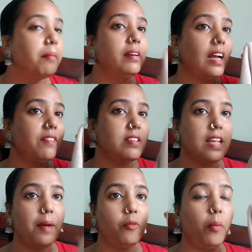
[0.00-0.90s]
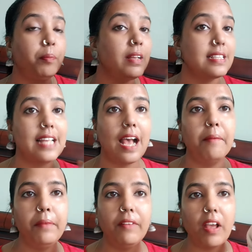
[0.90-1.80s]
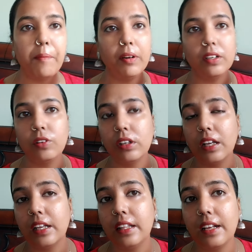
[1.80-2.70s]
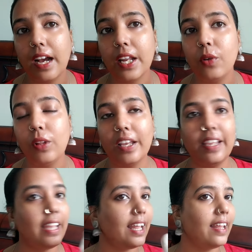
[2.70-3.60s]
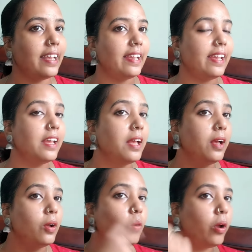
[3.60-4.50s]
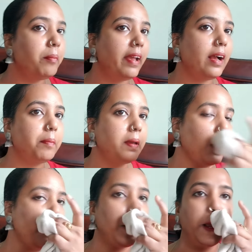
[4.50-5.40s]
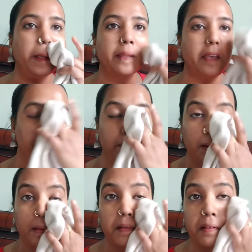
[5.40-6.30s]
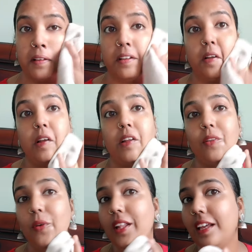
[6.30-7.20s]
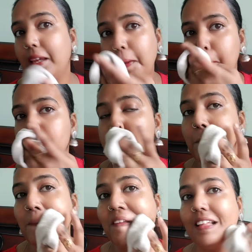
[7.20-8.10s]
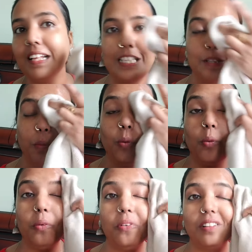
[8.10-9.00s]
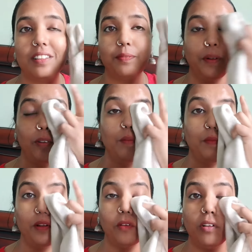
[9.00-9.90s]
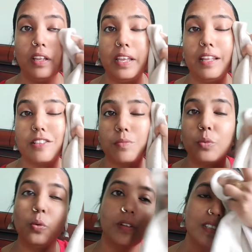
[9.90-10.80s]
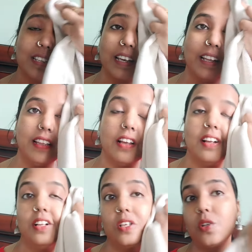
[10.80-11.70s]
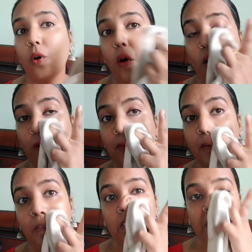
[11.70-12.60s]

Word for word: मैं टावल से आपको अपने सामने वाइप आउट कर, करके दिखा रही हूँ ताकि ये ना लगे कि कोई मेकअप किया हुआ है स्किन पर तो ये देखिए स्मूथ बिल्कुल बिल्कुल ही स्मूथ स्किन सॉफ्ट